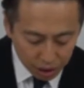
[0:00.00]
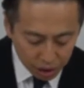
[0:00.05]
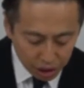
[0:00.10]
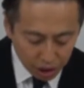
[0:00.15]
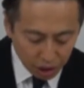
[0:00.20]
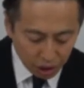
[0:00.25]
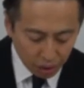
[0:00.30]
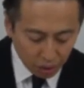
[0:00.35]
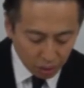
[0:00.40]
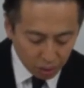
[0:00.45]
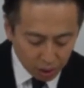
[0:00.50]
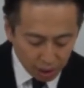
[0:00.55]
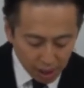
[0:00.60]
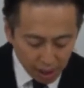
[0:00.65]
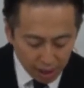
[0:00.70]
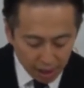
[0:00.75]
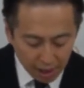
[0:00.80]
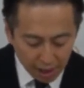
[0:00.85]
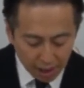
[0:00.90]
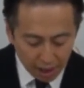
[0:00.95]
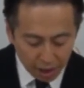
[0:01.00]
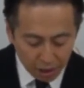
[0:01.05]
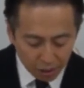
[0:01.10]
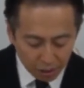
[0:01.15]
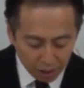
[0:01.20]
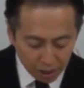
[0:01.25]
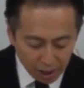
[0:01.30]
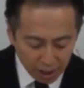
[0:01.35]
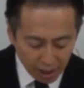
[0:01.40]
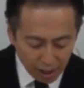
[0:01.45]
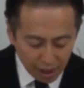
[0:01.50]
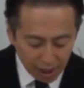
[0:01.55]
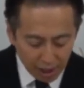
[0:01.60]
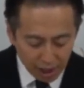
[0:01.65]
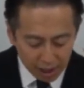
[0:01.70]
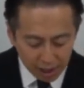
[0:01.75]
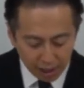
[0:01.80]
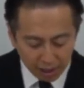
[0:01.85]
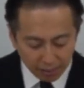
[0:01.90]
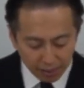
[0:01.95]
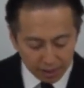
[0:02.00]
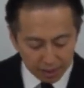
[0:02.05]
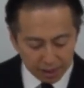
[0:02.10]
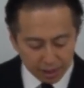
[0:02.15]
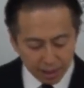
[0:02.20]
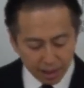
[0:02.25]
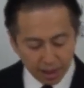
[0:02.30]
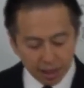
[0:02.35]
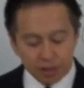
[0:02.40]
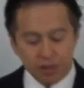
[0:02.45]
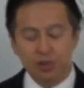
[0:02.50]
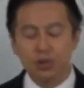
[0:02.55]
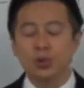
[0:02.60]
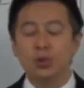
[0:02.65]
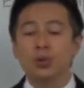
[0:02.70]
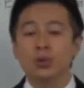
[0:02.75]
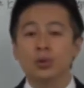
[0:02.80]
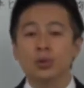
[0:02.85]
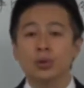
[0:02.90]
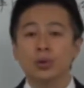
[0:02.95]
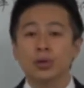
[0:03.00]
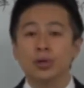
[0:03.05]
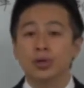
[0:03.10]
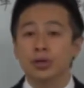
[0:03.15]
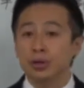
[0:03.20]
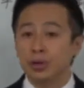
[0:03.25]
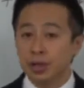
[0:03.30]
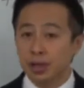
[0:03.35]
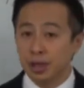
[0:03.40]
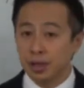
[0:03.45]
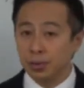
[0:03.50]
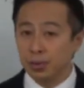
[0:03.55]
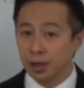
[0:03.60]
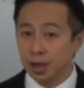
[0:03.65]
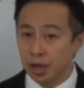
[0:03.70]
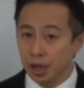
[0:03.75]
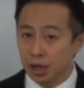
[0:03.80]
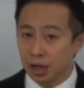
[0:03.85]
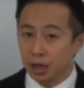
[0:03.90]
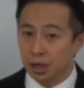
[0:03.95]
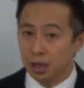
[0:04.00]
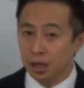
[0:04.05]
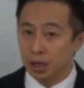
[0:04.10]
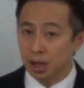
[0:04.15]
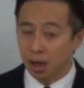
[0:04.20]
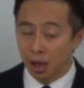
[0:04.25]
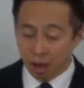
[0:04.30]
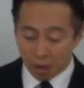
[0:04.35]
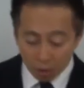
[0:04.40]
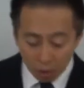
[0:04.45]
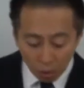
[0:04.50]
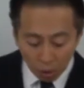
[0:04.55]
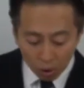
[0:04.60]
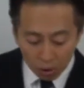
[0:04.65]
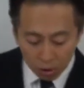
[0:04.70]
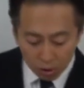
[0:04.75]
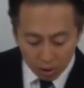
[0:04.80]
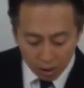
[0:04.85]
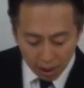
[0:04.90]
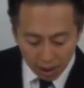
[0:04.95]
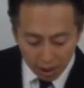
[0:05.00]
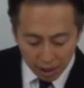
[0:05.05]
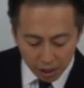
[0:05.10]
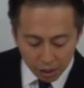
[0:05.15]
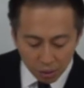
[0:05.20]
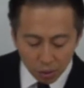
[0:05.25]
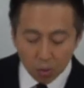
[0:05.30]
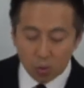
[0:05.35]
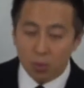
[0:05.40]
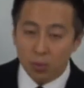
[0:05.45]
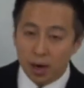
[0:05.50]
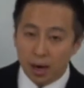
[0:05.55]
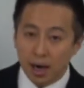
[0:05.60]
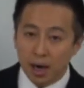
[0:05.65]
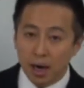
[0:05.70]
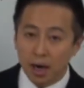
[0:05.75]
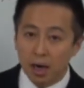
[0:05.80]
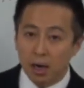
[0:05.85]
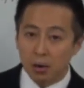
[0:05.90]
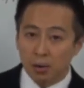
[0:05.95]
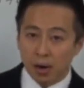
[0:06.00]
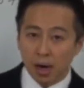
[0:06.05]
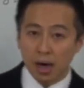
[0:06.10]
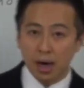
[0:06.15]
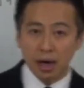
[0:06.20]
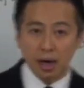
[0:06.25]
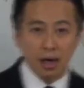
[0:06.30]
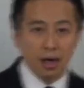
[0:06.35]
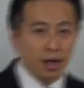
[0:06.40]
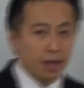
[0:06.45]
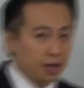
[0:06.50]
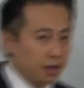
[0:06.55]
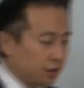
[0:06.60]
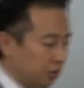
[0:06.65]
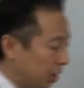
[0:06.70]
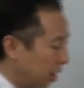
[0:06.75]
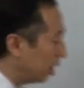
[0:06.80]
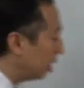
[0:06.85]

事業展開によって A 社は成長と言った時にこの内容はわからないですよ